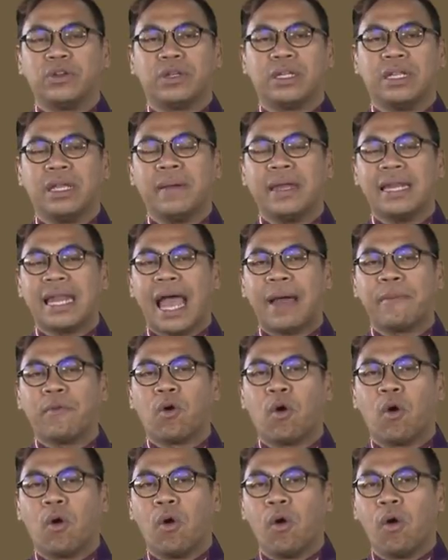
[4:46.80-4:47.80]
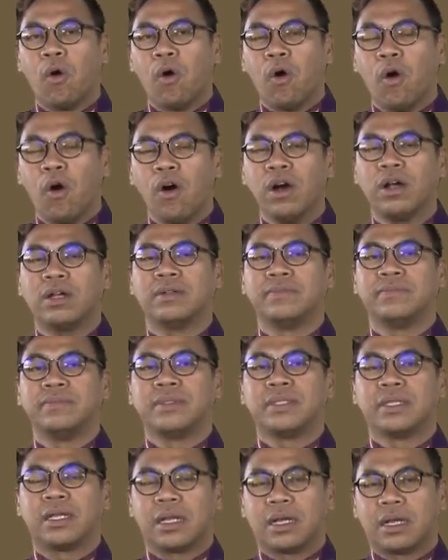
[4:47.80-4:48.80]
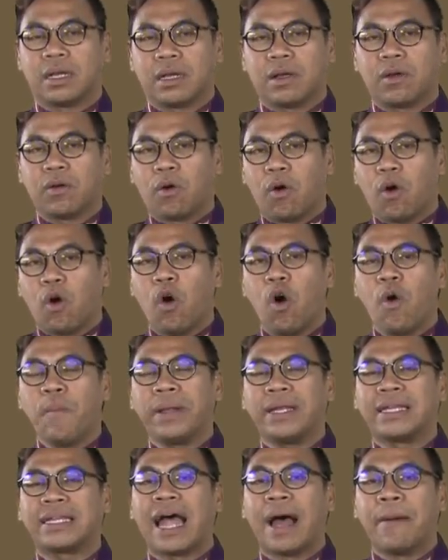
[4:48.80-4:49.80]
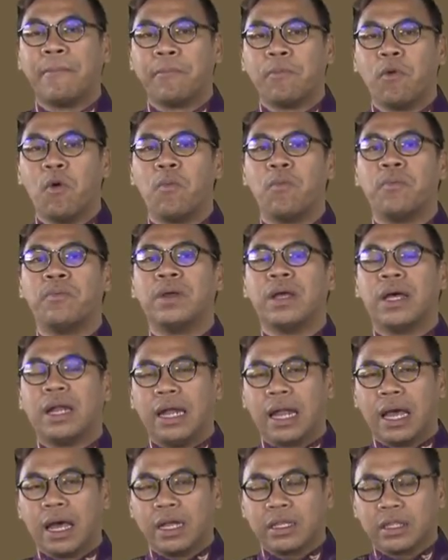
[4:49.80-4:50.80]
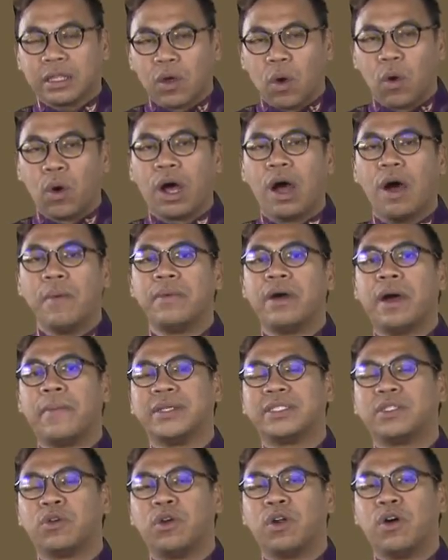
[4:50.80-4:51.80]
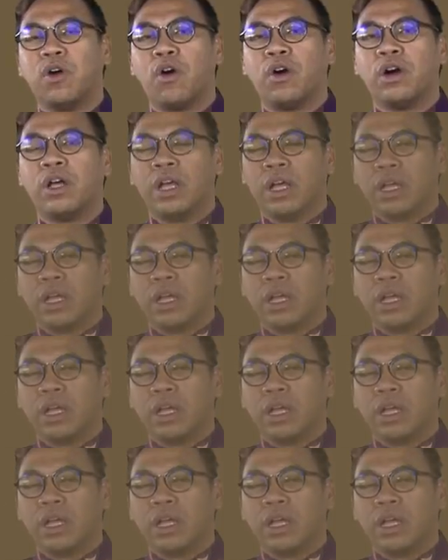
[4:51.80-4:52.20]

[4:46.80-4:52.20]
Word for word: จุดที่แม่น้ำโค้ง โค้งเป็นทำมุม แล้วก็ตรงเข้าเมืองพิษณุโลก